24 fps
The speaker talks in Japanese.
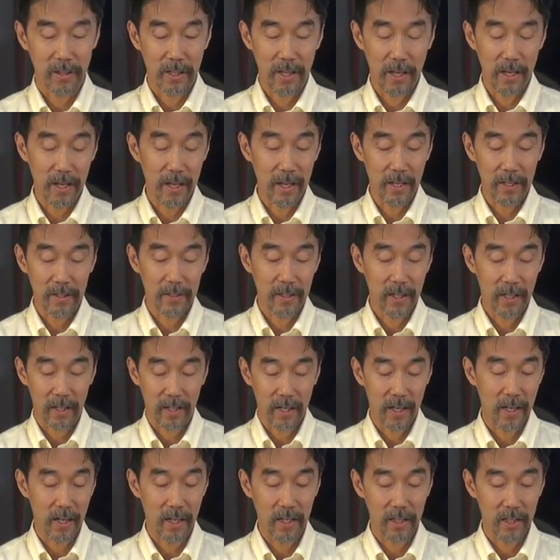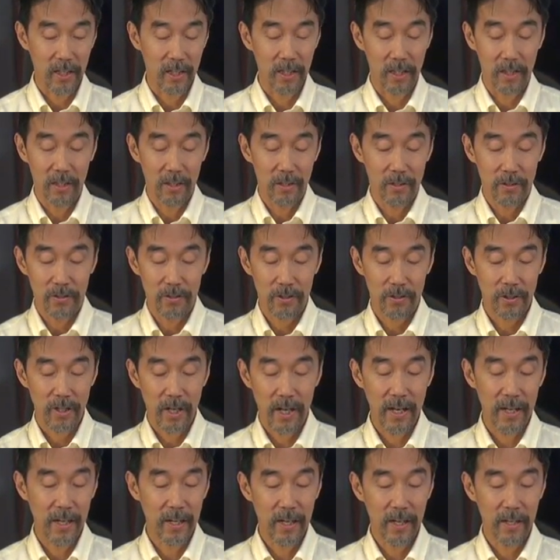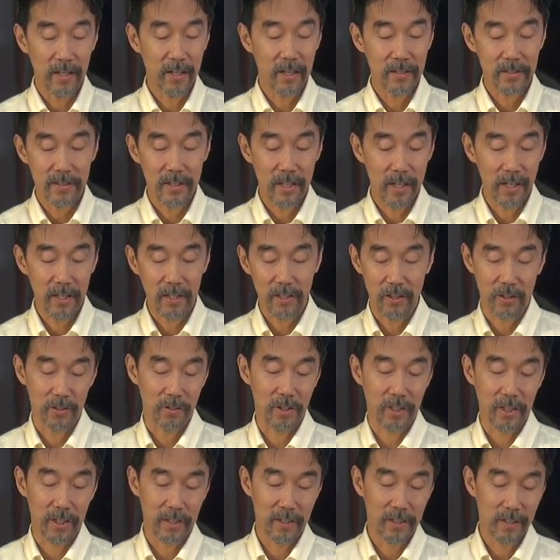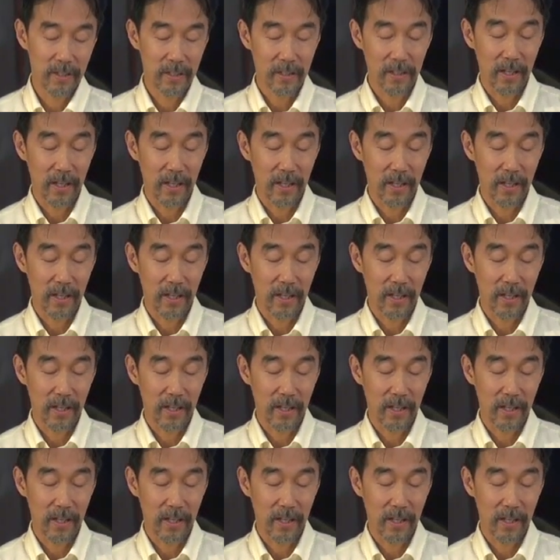て互いに使い合いなさいというふうに